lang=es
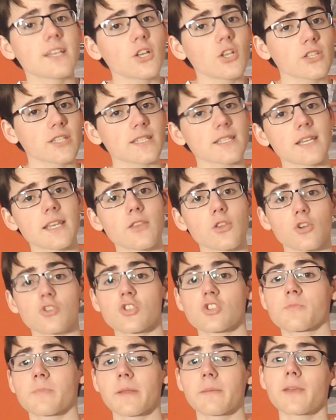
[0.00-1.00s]
si no te has leído
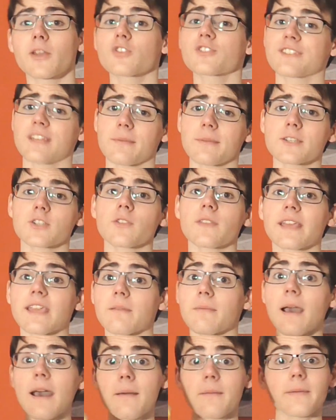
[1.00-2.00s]
los dos primeros, te aviso de
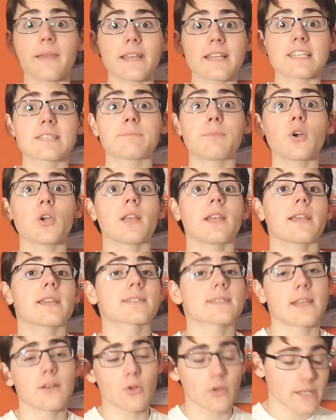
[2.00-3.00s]
que va a haber
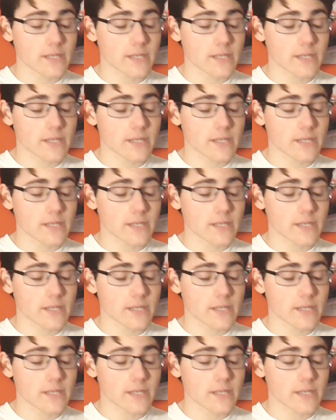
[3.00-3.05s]
spoilers